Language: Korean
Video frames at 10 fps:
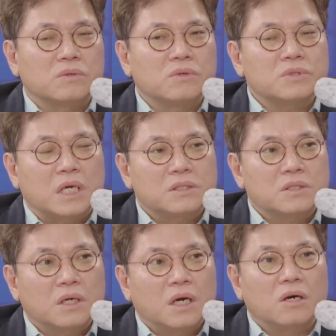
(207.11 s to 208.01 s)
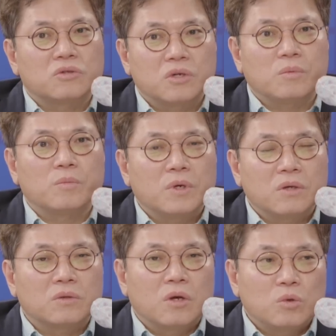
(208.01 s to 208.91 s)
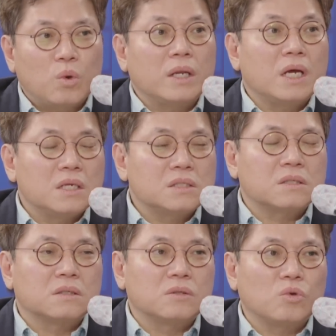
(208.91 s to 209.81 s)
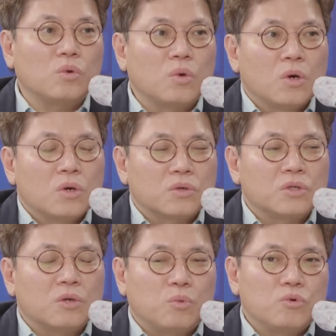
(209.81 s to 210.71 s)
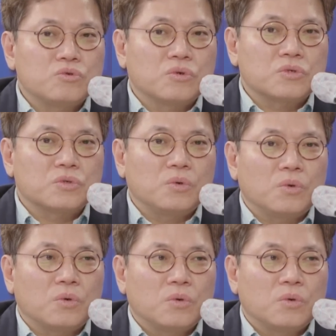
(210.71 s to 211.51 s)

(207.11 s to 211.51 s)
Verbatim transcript: 그 아. 자체가 어떻게 보면 또 하나의 리스크를 또 그대로 보여주는 것이고.